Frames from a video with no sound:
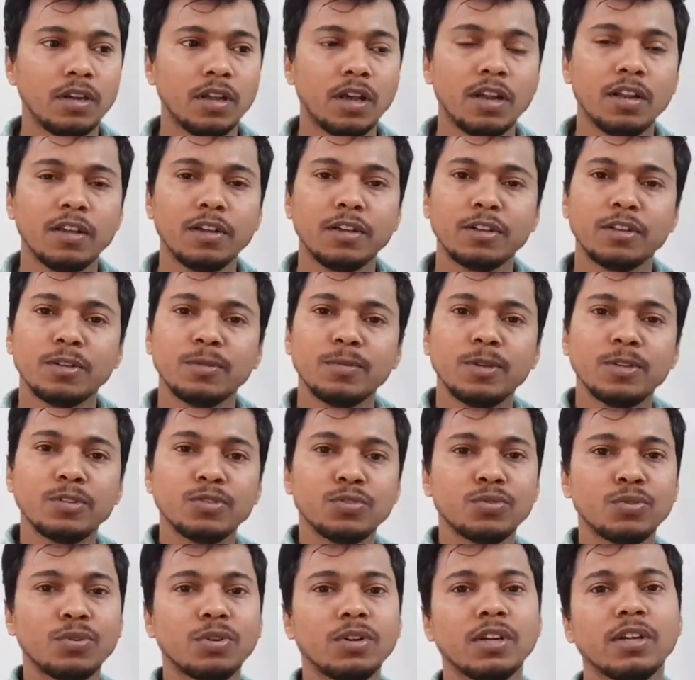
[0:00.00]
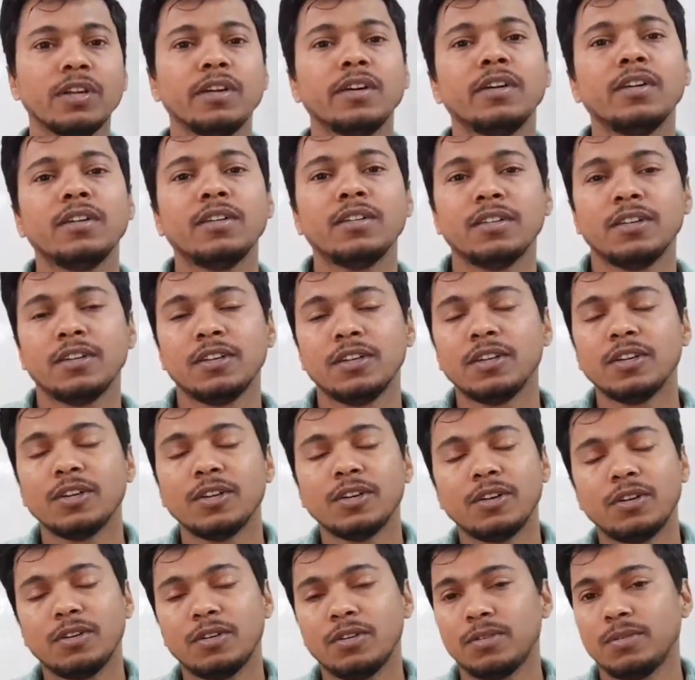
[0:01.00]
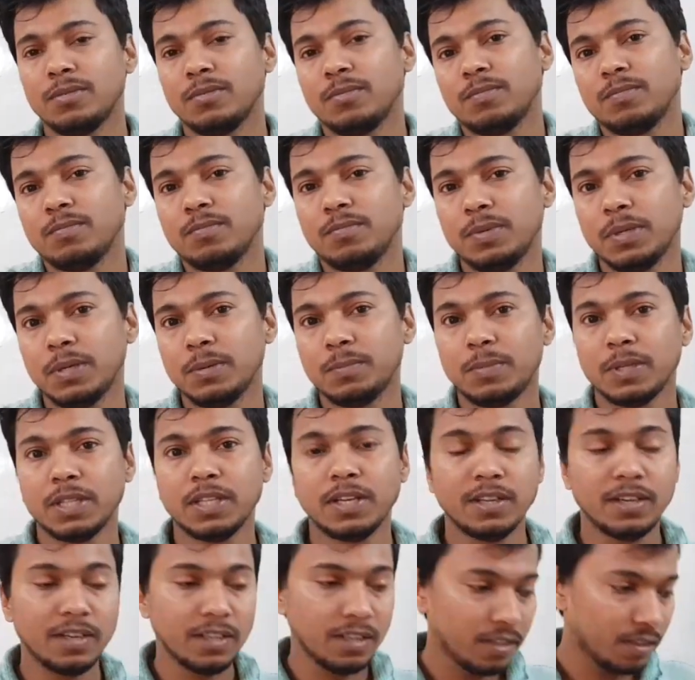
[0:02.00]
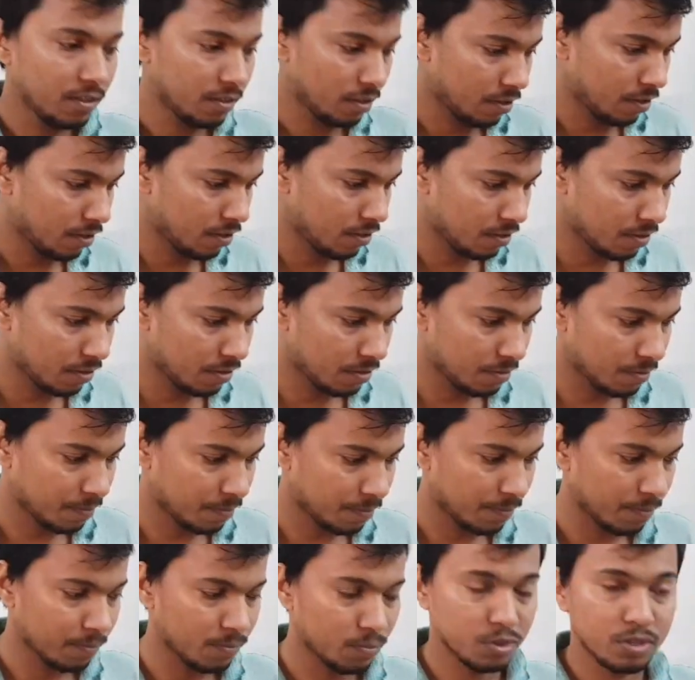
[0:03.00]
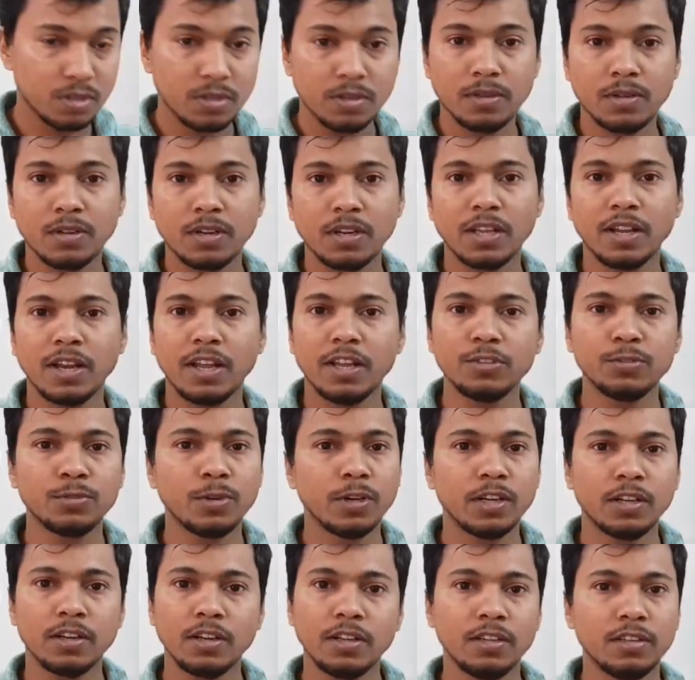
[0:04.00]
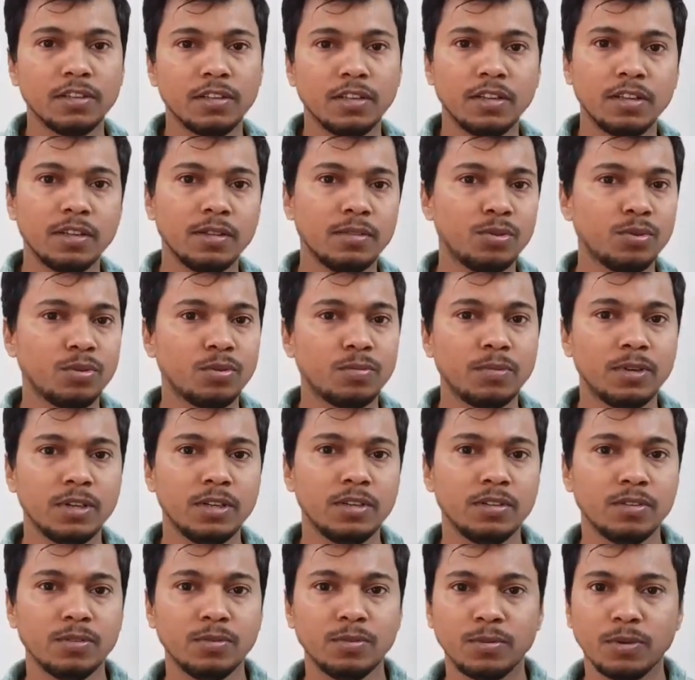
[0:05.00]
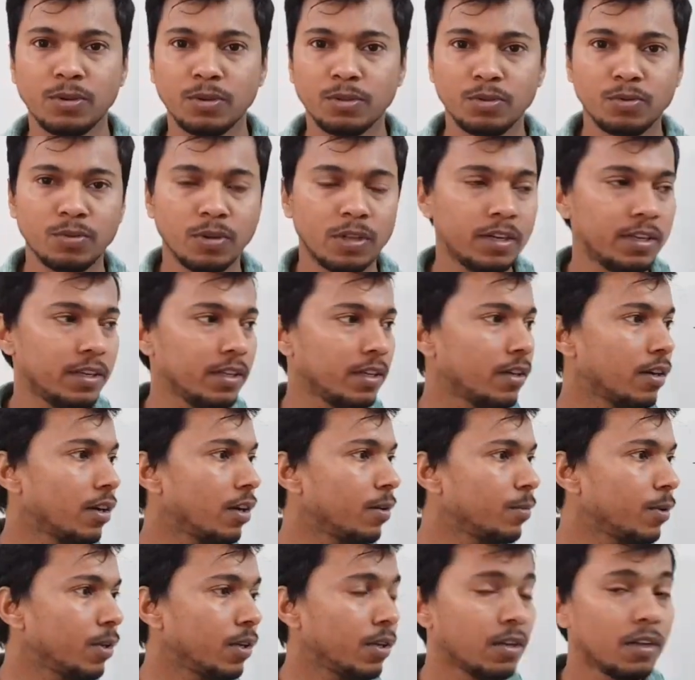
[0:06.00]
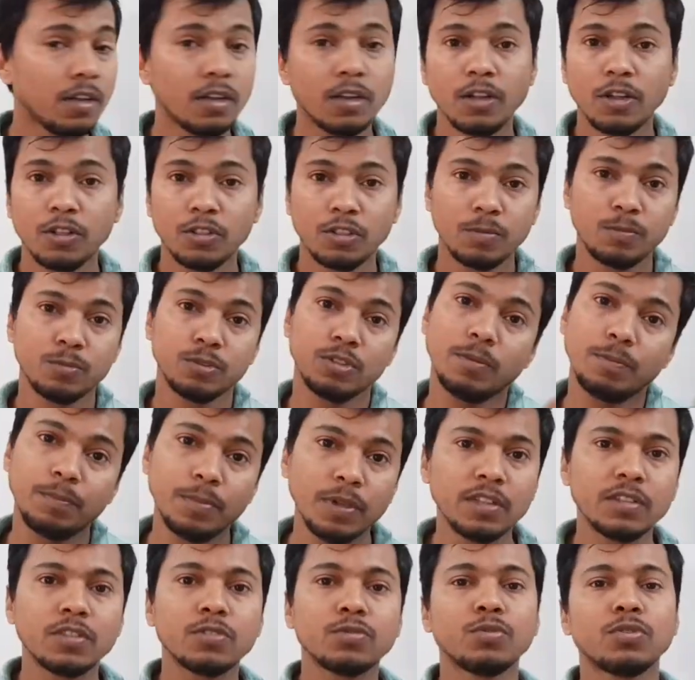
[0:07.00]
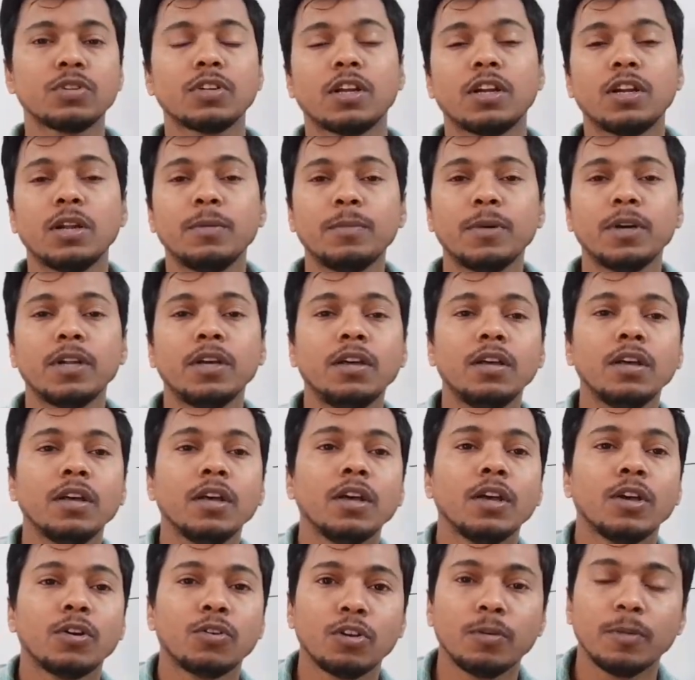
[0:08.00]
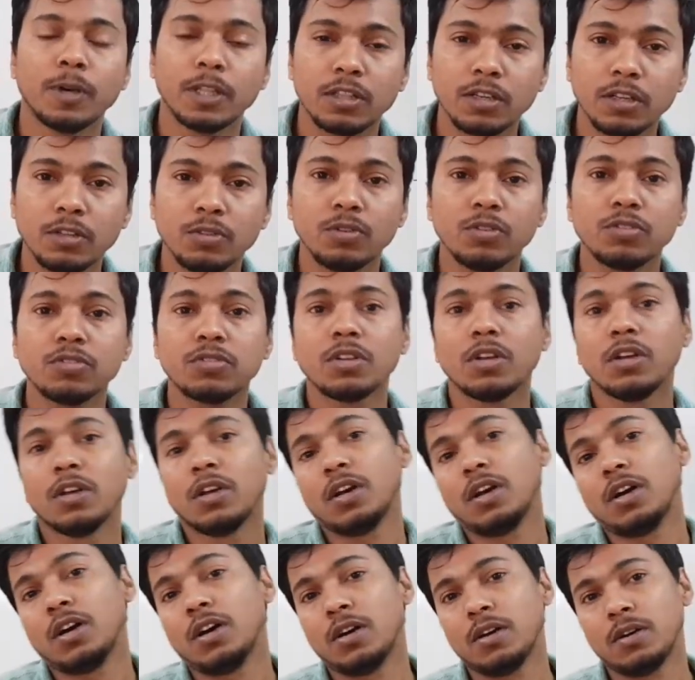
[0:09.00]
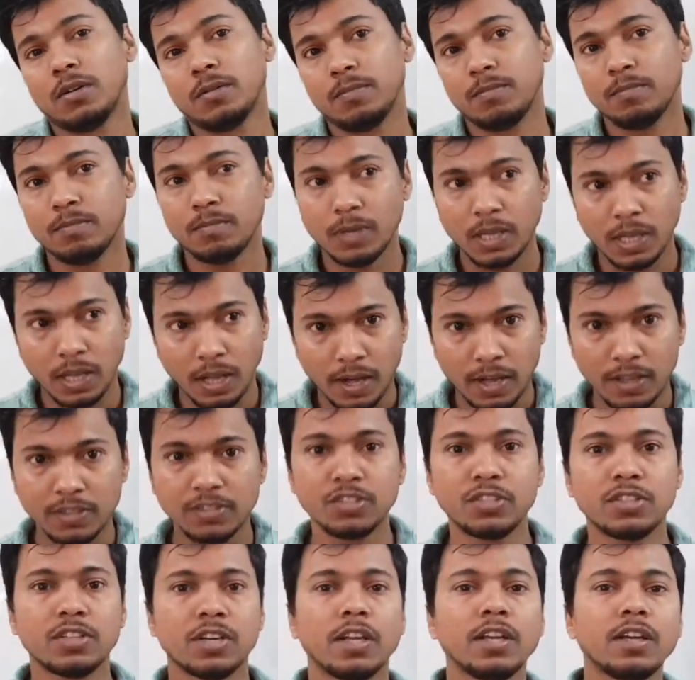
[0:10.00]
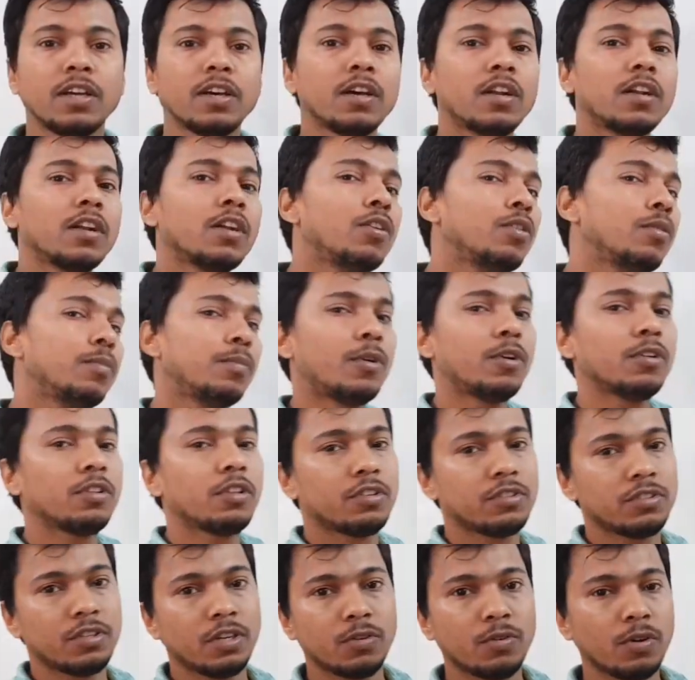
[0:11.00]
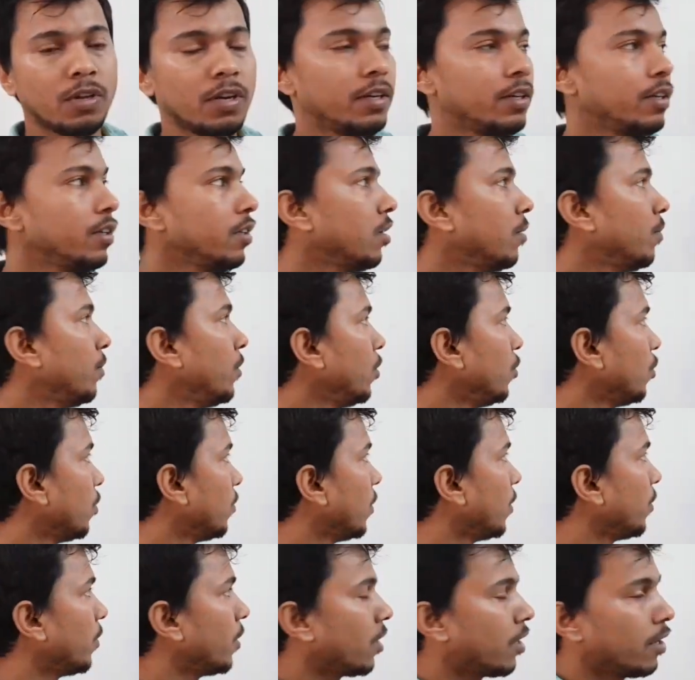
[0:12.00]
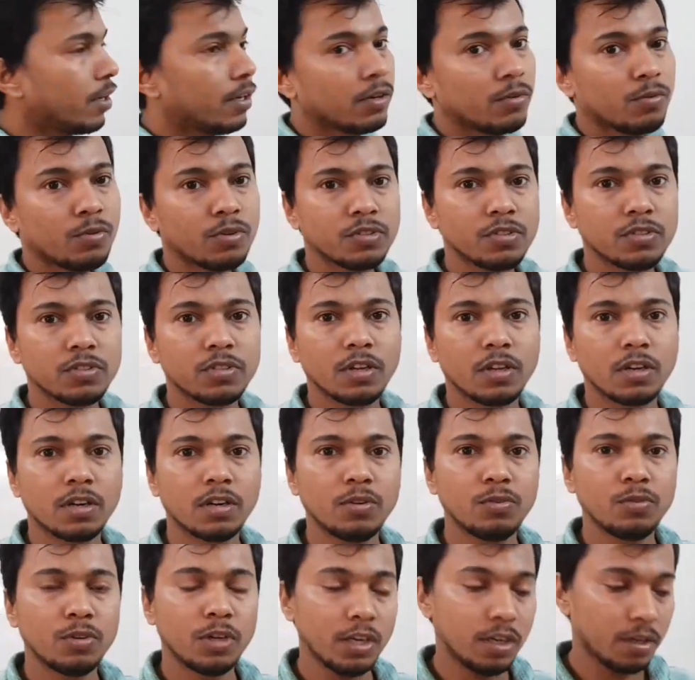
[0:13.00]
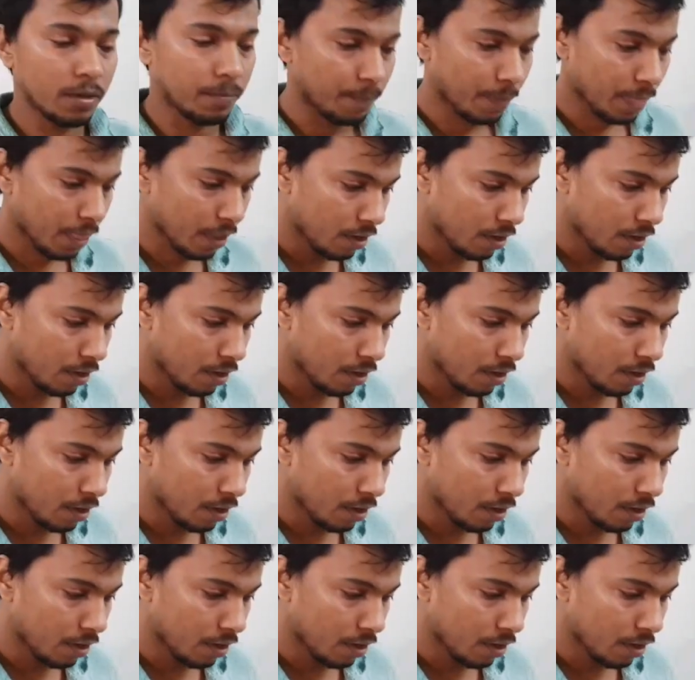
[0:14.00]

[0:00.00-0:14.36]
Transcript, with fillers: डाल करके मैं सो गया और फिर पता नहीं मुझे रियलाइज़ हुआ कि नहीं ये तो वीडियो बहुत क्वालिटी ख़राब है तो मुझे फिर शूट करना पड़ा है कोई बात नहीं दोस्त आ, मैं आज ट्राई कर रहा हूँ बहुत अच्छे क्वालिटी का वीडियो मैं बनाने की कोशिश कर रहा हूँ है ना